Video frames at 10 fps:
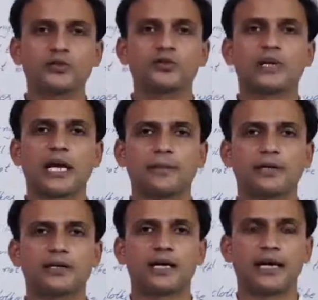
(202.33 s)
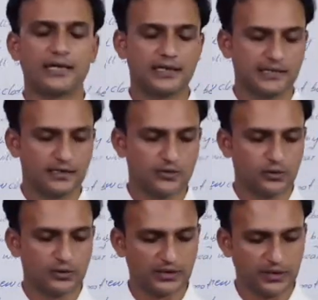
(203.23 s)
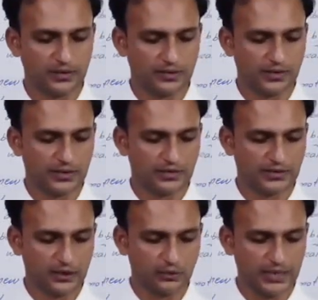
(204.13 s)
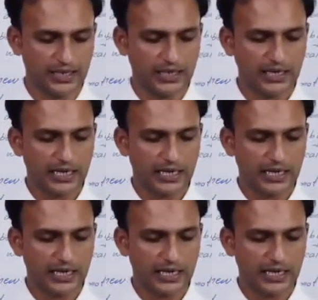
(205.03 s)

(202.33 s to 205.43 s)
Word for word: को स्टूडेंट हैबिट है इसका जो सैनम सैनम uh, है